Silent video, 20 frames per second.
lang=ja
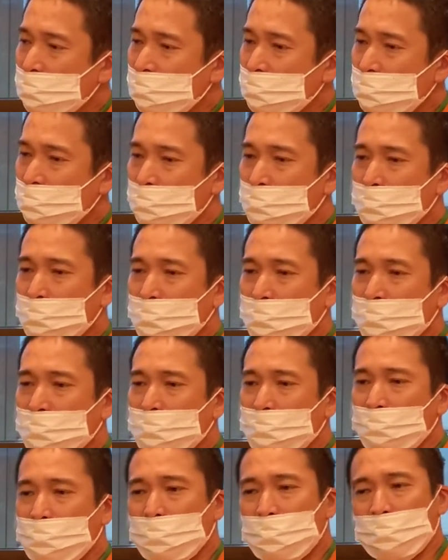ていうのを、
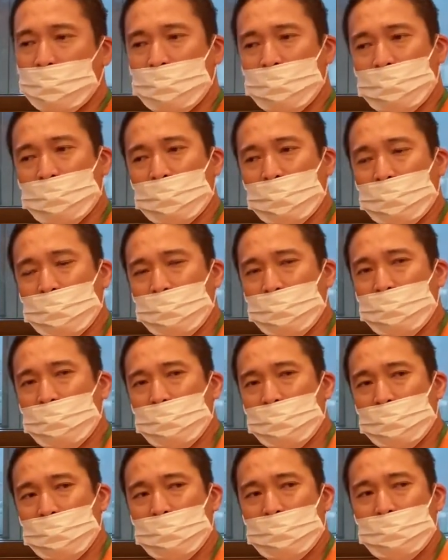まあ、23
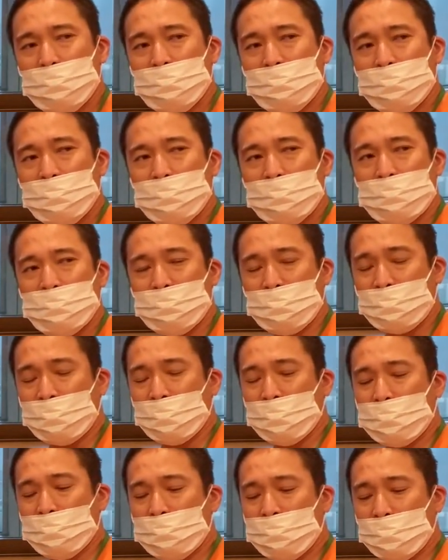日繰り
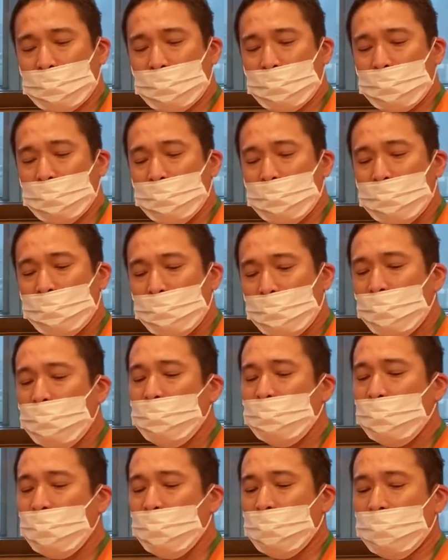返したらまあ
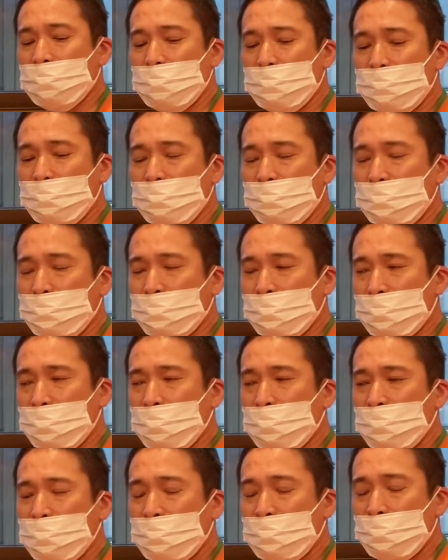まあ色も
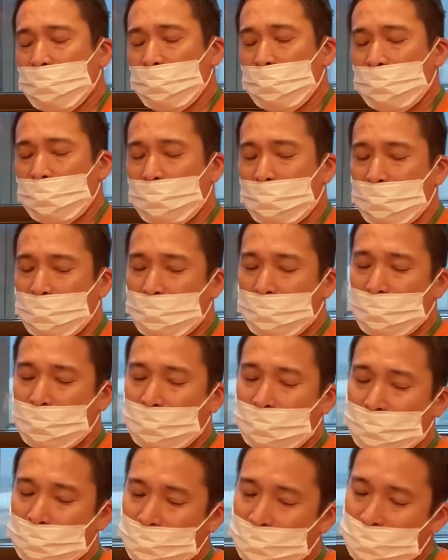ね、えー、引いて
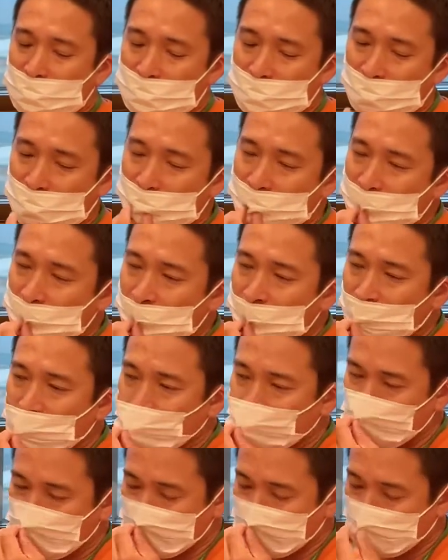きました
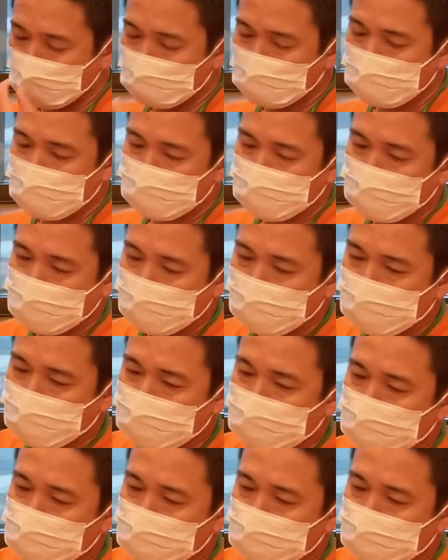このまま